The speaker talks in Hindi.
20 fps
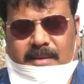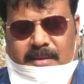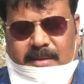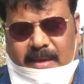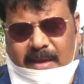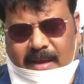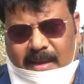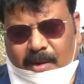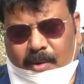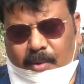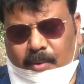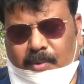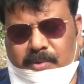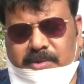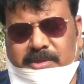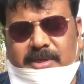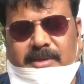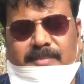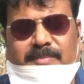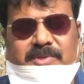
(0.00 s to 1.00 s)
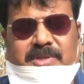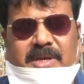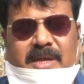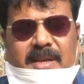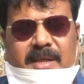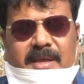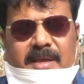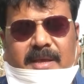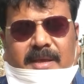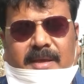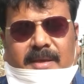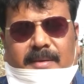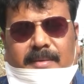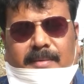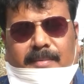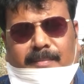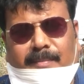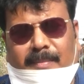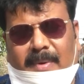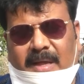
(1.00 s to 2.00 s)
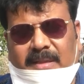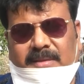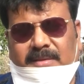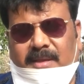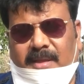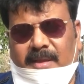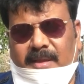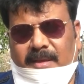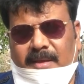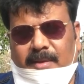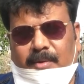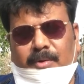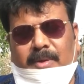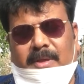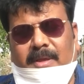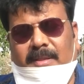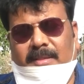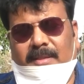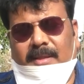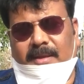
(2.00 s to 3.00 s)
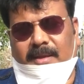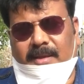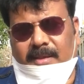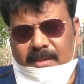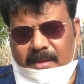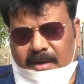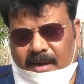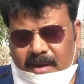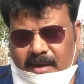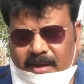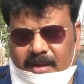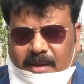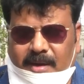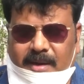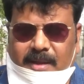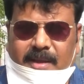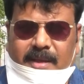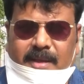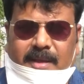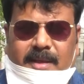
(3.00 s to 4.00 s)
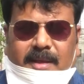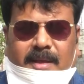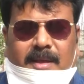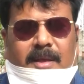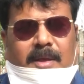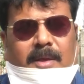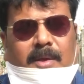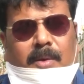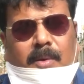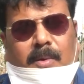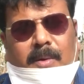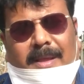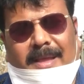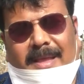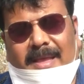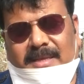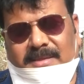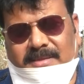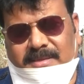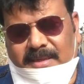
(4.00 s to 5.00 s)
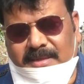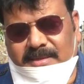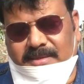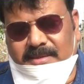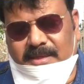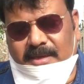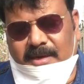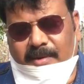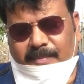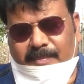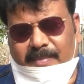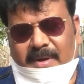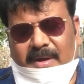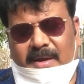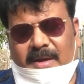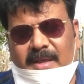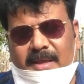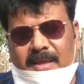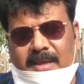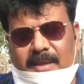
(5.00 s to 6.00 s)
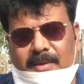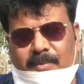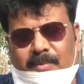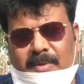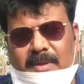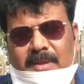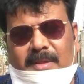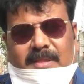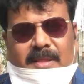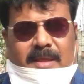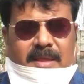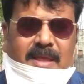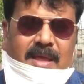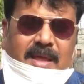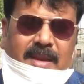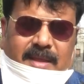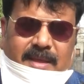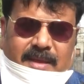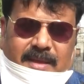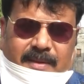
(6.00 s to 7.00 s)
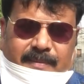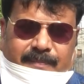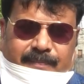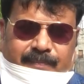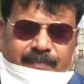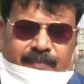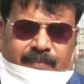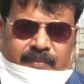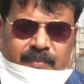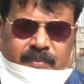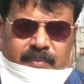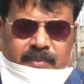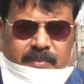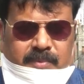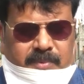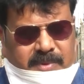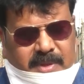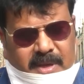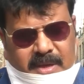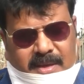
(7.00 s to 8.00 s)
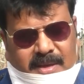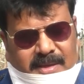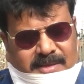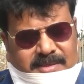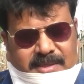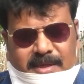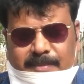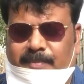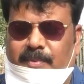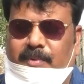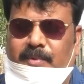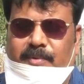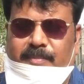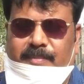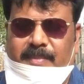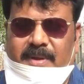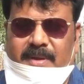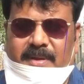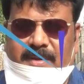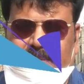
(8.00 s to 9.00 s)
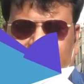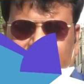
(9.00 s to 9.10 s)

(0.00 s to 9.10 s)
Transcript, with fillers: यहाँ लोगों से हम जानेंगे बात करेंगे उनके अंदर कितना डर है और कैसे इससे निपटने की उनकी तैयारी है देखिए इस रिपोर्ट में